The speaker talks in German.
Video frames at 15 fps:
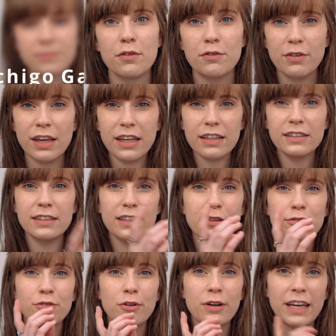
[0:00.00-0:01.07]
Während
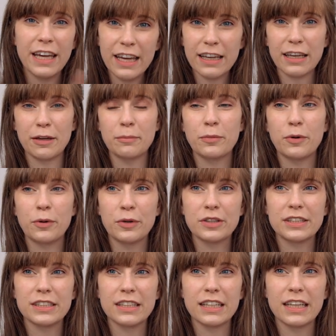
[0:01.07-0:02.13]
die vorherigen
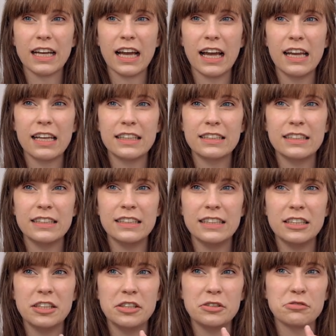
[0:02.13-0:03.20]
Punkte
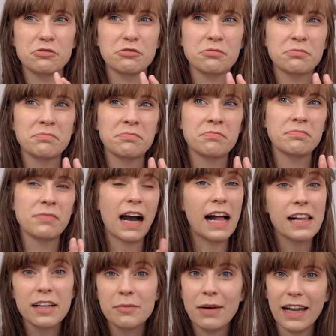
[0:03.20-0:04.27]
relativ
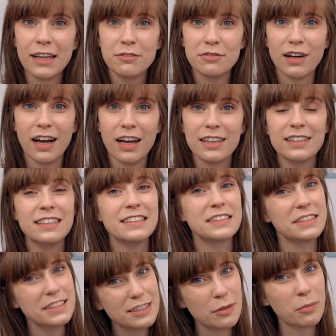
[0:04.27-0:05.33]
allgemein waren,
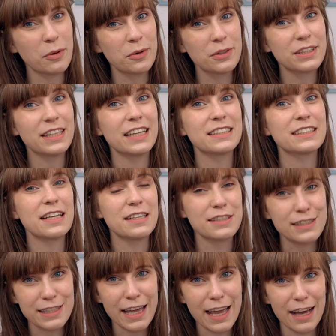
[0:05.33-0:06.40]
ist dieser Punkt jetzt
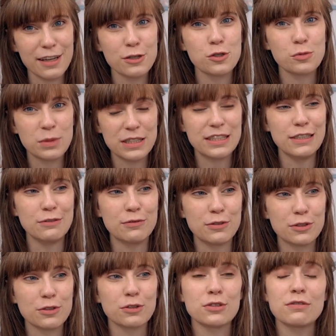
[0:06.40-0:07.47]
sehr
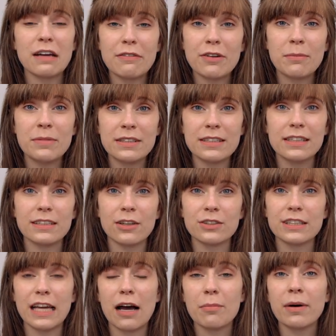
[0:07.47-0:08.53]
spezifisch. Und zwar vermisse ich
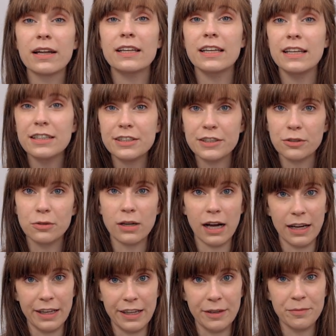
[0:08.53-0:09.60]
aus Japan
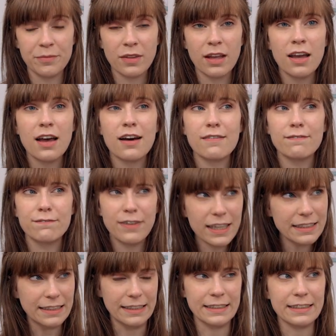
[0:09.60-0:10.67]
Ichigo-Gari.
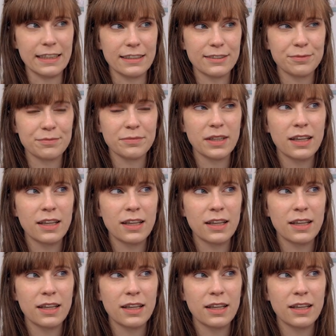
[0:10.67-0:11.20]
Was ist das?